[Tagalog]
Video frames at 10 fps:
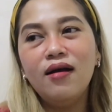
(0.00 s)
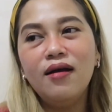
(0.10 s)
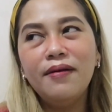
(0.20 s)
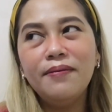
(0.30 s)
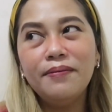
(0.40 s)

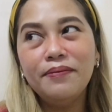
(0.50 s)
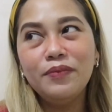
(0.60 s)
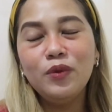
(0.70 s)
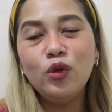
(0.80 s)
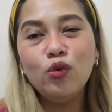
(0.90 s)

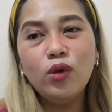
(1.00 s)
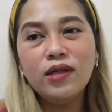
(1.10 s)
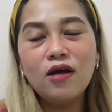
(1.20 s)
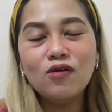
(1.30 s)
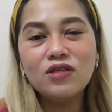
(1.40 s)
um, yung
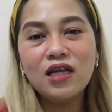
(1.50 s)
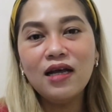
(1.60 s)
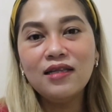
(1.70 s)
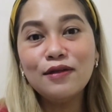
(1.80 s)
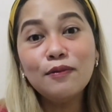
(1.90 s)

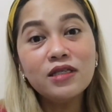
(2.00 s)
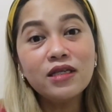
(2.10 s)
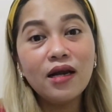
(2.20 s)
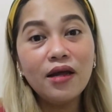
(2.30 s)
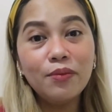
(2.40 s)
1,000
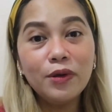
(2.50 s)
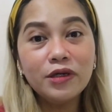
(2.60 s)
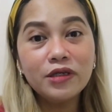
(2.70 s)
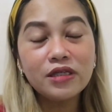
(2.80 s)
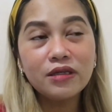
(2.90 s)

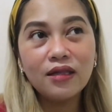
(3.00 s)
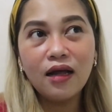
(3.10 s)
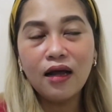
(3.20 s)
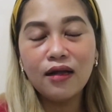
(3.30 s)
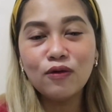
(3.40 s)
subscribers
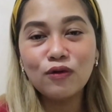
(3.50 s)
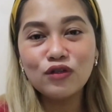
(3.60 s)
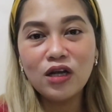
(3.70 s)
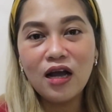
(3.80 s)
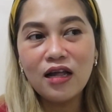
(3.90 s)
na ano ko
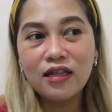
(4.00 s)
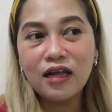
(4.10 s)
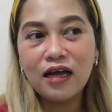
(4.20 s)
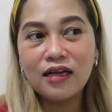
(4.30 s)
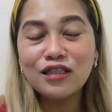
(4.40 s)
siya,
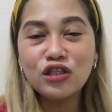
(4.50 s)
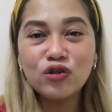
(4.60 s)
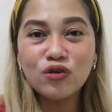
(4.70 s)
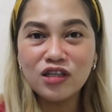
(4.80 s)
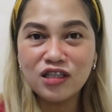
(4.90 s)
na reach
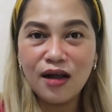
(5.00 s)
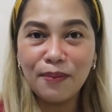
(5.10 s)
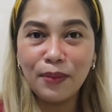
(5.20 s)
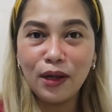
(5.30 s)
ko na siya,